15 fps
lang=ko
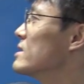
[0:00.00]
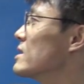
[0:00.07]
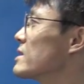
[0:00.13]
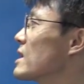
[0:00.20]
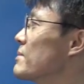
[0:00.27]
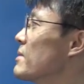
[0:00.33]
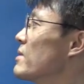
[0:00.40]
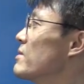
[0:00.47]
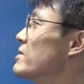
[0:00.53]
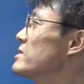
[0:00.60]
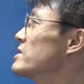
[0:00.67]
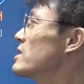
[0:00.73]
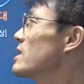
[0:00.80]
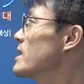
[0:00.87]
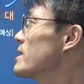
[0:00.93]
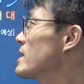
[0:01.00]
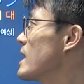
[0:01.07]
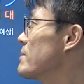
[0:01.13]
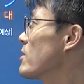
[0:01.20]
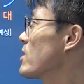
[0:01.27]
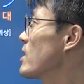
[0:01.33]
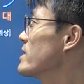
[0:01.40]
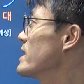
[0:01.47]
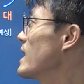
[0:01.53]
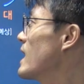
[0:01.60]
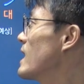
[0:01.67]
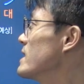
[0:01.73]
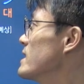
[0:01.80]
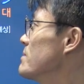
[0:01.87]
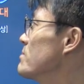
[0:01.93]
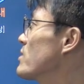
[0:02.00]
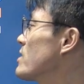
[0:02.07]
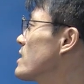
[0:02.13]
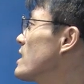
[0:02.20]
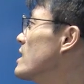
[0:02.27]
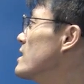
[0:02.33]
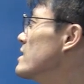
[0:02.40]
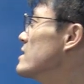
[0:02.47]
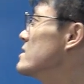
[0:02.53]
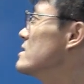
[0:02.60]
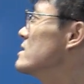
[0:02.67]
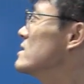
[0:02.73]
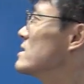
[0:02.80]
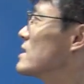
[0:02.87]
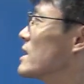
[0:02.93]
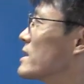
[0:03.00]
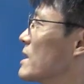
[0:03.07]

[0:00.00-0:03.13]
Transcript: 자, 대법원장과 대법관이 아닌 법관은 자,